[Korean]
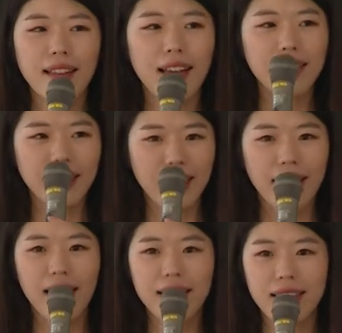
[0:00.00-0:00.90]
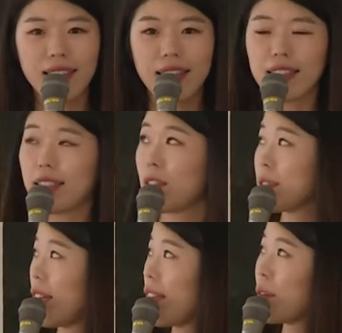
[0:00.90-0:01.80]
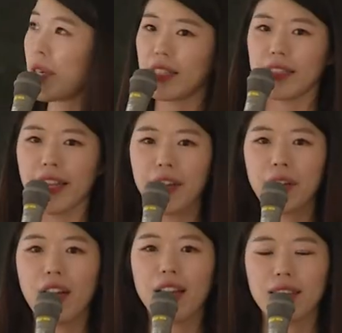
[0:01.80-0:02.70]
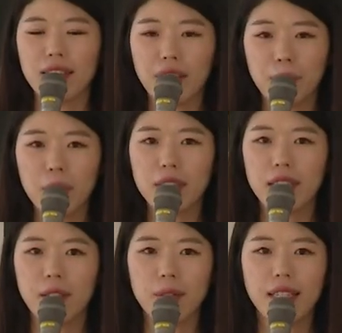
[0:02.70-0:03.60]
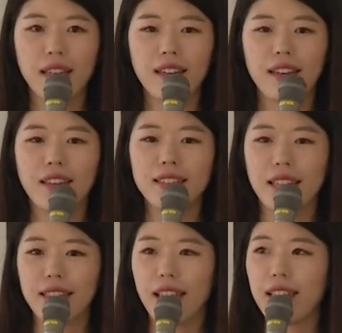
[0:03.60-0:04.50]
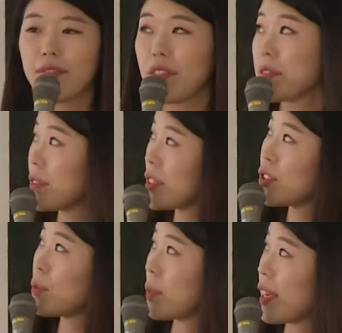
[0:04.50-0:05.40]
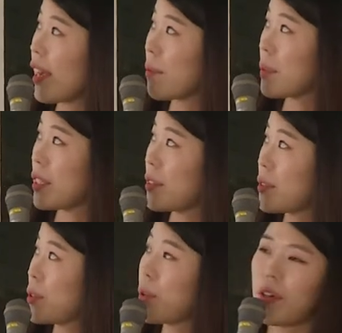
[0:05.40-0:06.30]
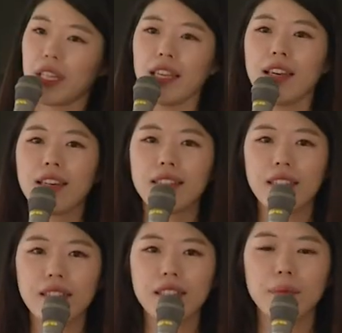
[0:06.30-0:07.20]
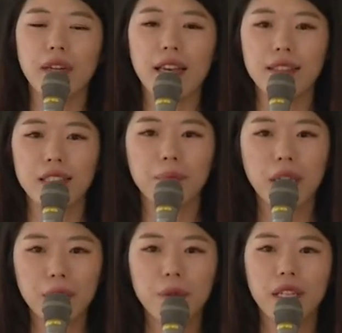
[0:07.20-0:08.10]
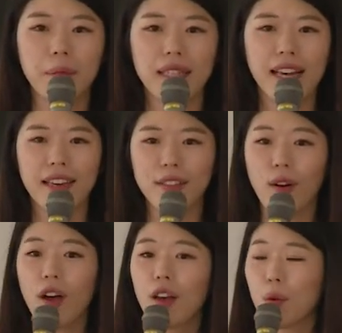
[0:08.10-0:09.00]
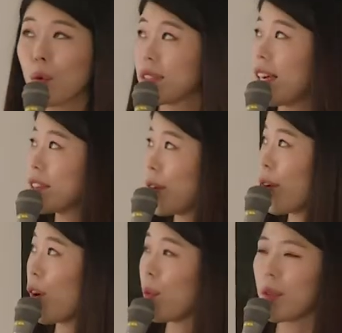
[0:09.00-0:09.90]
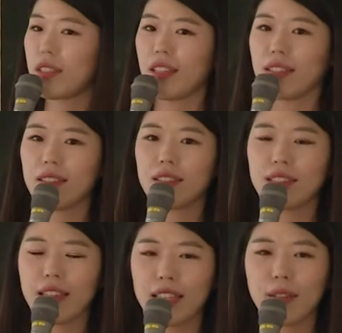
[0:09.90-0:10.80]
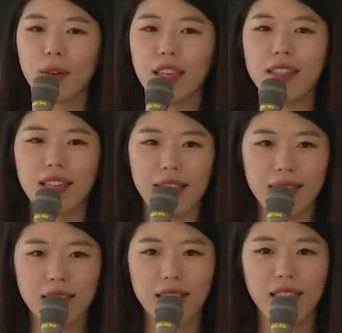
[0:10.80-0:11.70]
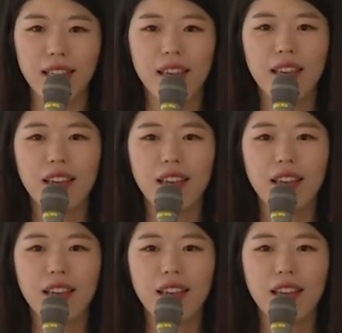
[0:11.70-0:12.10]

한 단계 한 단계씩 성장을 하고 있는데요. 그 다섯 번째 성장 단계인 플립투비의 비전 슬로건이 크리에이티브 ICT 팩토리입니다. 그래서 공장처럼 창의적인 ICT